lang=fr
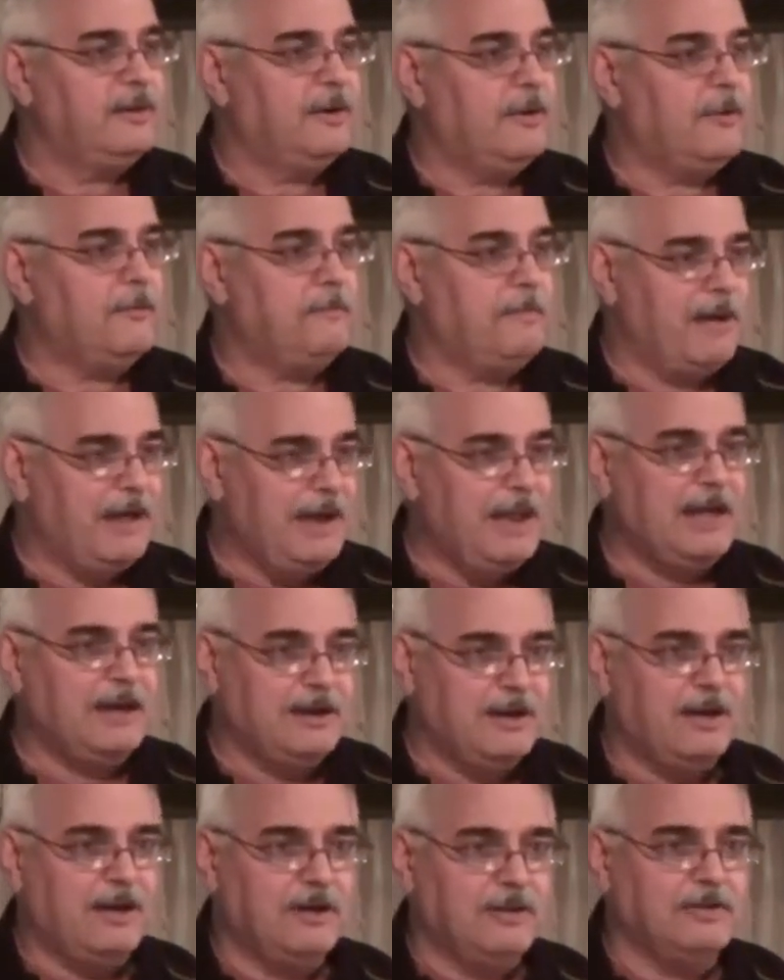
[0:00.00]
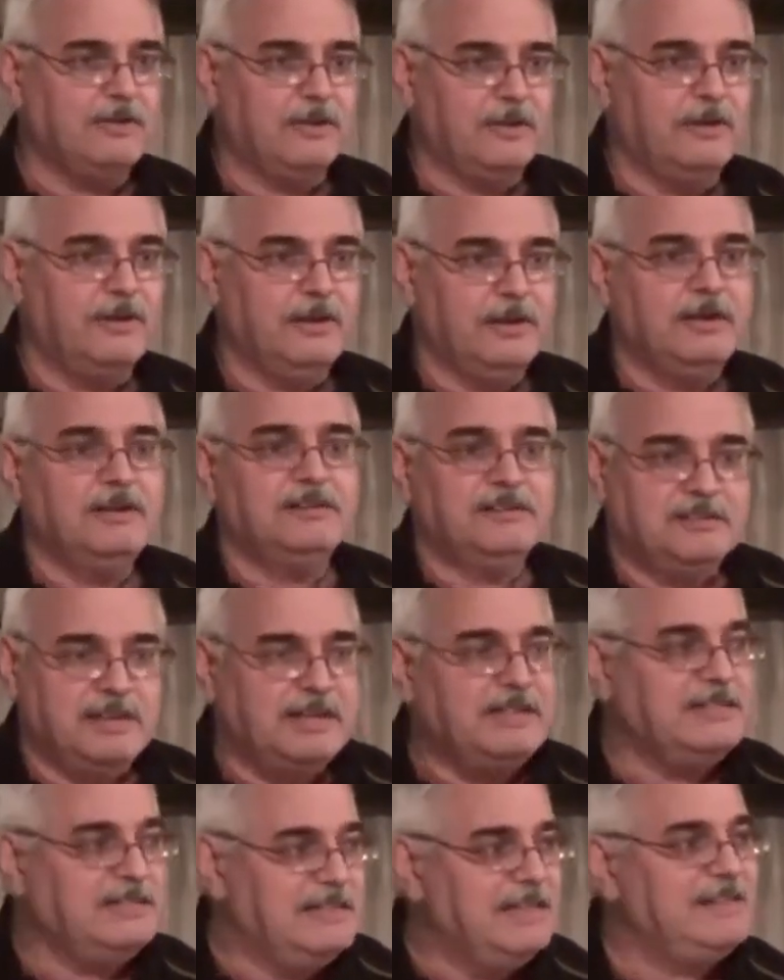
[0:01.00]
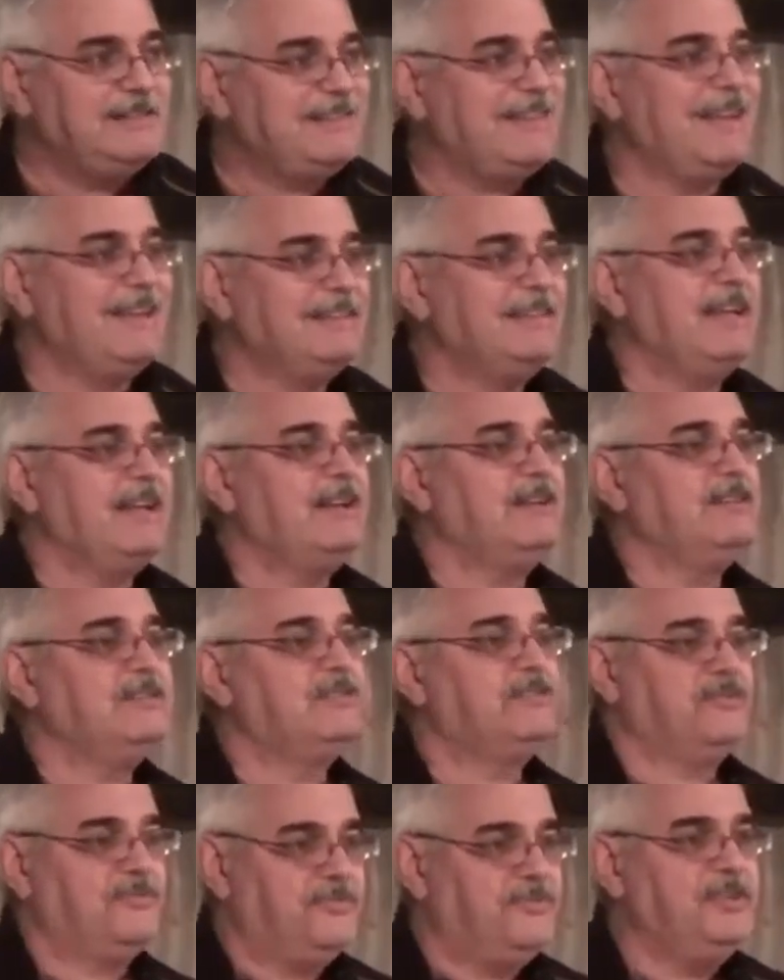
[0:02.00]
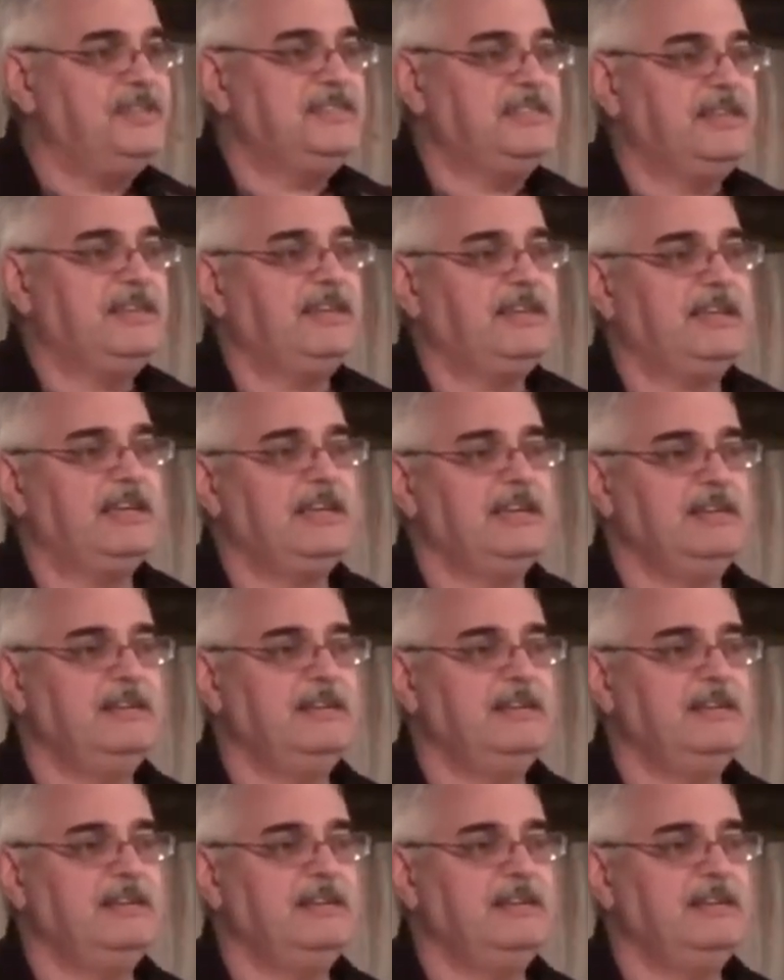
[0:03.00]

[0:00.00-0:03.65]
On parle encore de cette descendance physique